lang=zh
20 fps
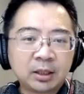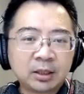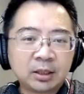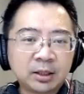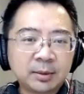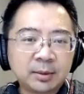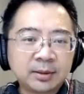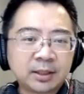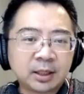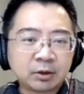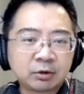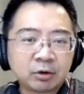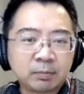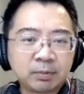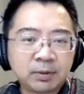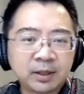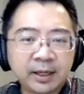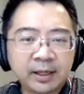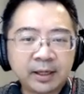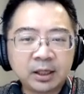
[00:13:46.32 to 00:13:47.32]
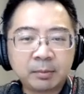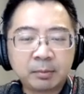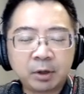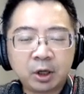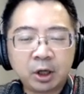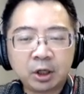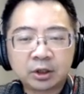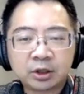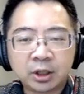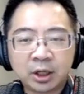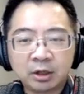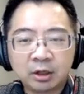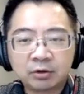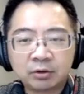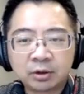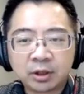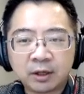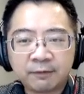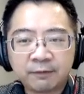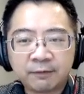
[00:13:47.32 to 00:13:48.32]
刚这边讲说 ，Playing the Merge how to
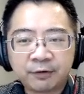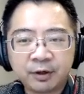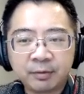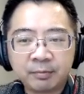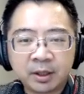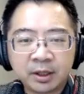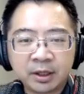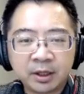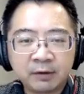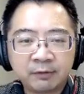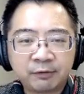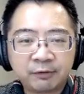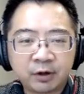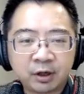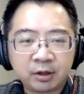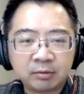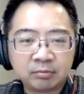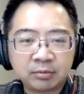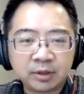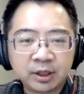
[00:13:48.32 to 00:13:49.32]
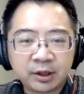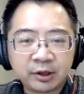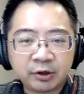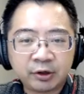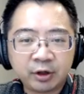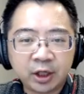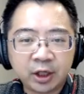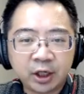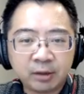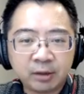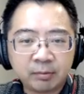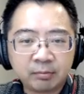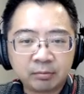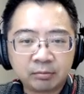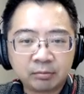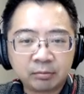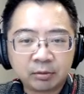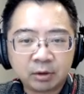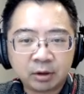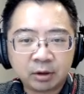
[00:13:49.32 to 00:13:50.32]
get free money from Ethereum。
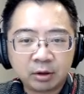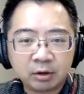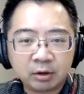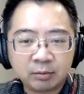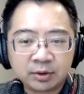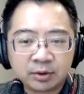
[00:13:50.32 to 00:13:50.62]
哦，我们